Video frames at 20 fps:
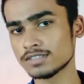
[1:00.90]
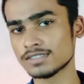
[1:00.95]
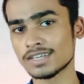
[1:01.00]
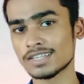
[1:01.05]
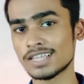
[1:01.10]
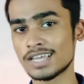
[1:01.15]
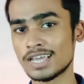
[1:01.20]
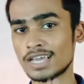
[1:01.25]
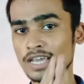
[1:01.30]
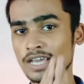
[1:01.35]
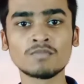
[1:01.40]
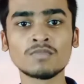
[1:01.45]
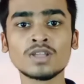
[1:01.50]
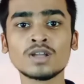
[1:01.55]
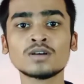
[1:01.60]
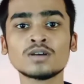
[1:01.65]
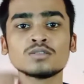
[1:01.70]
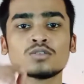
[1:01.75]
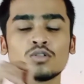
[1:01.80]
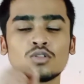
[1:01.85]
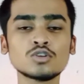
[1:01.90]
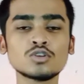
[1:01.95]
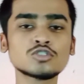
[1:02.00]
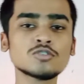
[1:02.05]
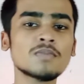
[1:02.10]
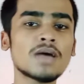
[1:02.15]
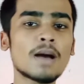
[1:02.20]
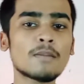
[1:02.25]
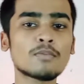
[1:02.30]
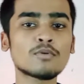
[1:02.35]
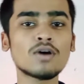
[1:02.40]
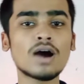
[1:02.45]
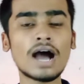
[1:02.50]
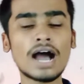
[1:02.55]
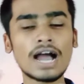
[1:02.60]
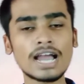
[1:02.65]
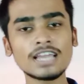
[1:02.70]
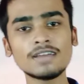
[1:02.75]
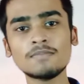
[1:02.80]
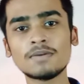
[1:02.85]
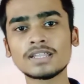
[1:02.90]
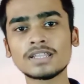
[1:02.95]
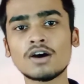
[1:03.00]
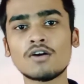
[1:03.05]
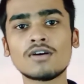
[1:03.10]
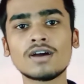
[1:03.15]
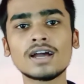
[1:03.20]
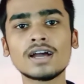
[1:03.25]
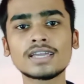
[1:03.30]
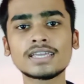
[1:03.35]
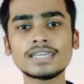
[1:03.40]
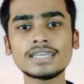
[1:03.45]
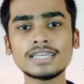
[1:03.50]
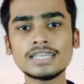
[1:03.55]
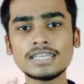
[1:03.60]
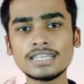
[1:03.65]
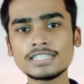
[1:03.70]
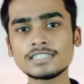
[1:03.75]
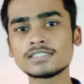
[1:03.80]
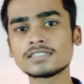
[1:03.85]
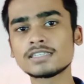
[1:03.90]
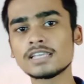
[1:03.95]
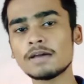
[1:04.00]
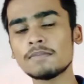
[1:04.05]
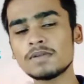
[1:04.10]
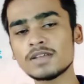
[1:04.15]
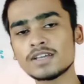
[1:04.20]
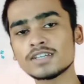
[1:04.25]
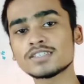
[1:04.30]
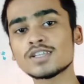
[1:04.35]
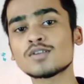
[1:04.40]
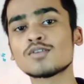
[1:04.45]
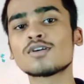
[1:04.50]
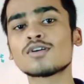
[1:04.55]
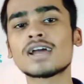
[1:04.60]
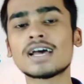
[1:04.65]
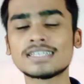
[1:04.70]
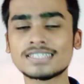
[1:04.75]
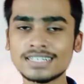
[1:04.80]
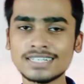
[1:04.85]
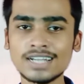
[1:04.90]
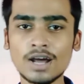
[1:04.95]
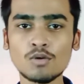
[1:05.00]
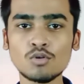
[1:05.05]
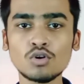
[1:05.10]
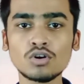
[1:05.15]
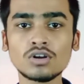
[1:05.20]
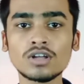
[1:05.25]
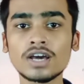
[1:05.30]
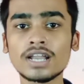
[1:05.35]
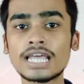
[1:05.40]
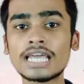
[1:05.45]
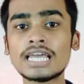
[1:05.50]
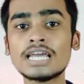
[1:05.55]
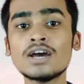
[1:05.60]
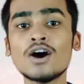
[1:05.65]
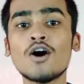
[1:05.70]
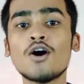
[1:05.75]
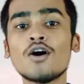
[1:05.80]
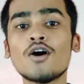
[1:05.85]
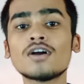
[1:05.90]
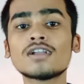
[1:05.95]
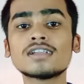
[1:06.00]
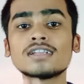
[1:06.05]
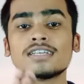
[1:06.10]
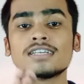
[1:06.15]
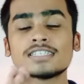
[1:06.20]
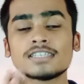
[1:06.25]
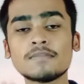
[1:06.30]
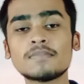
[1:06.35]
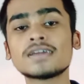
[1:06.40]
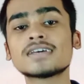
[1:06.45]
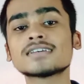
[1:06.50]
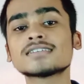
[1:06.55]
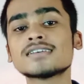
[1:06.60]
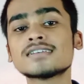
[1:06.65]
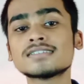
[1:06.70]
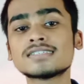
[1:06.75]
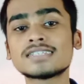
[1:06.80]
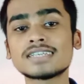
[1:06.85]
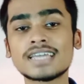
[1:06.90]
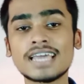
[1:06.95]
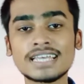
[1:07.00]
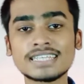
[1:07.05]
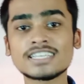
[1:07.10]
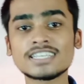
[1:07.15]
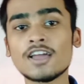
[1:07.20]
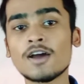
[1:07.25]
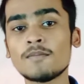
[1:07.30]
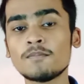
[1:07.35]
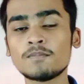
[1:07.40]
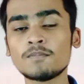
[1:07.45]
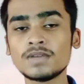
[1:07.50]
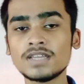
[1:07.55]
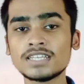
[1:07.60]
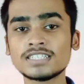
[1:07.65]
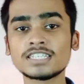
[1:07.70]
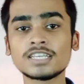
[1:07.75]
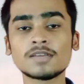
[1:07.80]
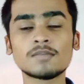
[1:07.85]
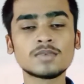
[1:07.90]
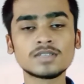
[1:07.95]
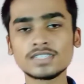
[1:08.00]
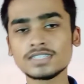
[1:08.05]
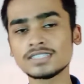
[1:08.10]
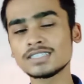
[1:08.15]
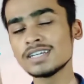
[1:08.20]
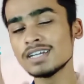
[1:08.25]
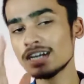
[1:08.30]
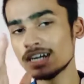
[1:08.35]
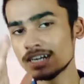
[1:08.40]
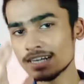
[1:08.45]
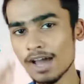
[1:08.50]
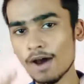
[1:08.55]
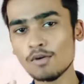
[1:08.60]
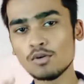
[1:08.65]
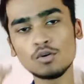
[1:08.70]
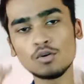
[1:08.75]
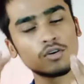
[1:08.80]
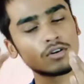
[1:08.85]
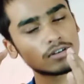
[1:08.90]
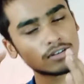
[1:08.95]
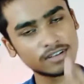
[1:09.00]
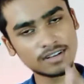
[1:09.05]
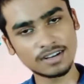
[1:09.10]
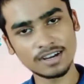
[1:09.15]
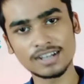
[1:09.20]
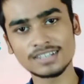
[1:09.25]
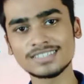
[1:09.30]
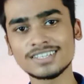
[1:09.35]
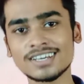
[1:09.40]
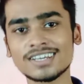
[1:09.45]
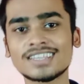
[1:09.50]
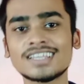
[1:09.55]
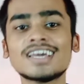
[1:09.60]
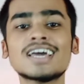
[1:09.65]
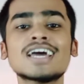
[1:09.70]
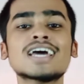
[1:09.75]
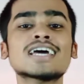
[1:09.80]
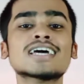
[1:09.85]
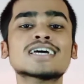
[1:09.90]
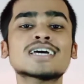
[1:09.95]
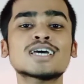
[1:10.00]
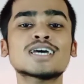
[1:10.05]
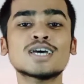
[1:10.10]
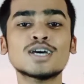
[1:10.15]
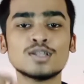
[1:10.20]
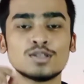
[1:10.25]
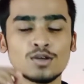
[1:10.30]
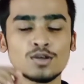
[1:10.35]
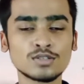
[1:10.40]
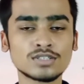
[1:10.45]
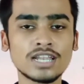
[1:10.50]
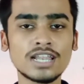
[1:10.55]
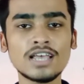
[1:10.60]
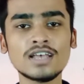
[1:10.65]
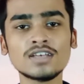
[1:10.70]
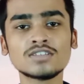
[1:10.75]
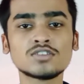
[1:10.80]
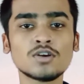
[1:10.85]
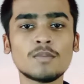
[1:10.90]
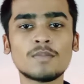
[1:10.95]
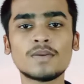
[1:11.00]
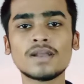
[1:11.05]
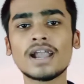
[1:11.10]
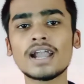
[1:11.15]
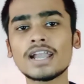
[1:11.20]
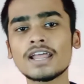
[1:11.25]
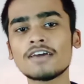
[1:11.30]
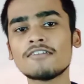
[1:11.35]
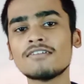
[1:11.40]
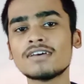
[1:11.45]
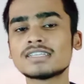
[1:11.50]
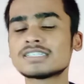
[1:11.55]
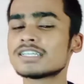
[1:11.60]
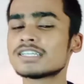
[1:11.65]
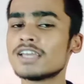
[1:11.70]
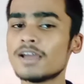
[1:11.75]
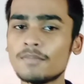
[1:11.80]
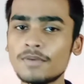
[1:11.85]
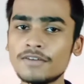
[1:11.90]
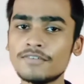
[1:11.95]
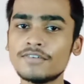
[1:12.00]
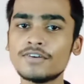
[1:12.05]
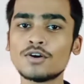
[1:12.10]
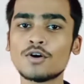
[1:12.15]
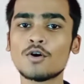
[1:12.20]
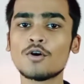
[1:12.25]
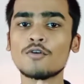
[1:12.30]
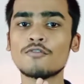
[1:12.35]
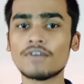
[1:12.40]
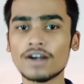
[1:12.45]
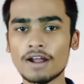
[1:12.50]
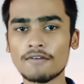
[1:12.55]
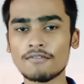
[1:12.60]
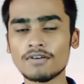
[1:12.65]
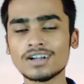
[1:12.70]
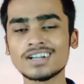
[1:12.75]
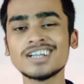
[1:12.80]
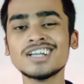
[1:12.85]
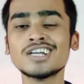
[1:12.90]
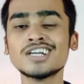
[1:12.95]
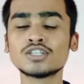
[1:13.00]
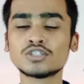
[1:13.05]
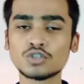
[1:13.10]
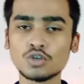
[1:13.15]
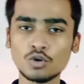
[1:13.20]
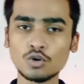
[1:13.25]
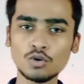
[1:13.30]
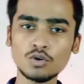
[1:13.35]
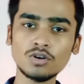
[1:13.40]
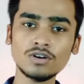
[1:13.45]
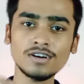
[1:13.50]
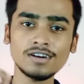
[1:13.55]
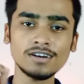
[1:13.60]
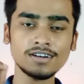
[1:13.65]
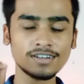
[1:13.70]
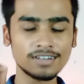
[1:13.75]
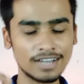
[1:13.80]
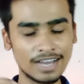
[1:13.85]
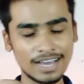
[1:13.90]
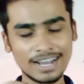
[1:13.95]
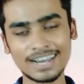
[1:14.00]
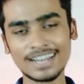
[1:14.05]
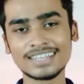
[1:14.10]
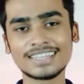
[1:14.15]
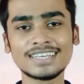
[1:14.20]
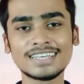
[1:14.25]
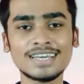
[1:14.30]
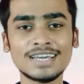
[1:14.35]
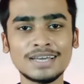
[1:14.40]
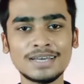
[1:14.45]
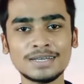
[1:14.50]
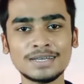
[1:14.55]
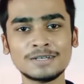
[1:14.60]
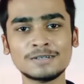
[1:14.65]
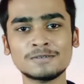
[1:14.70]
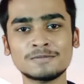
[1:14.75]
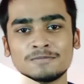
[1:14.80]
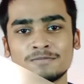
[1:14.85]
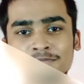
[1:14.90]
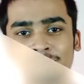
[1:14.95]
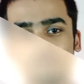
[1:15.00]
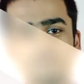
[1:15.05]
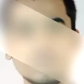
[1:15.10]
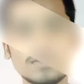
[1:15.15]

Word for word: कर सकते हैं तो दोस्तों मैं आपको आगे बताऊंगा कि इस एप्लीकेशन को कैसे डाउनलोड करें और इस एप्लीकेशन से कैसे हम पी एन इमेजेस डाउनलोड कर सकते हैं तो चलिए दोस्तों बिना टाइम वेस्ट किए अपनी वीडियो को फटाफट शुरू कर लेते हैं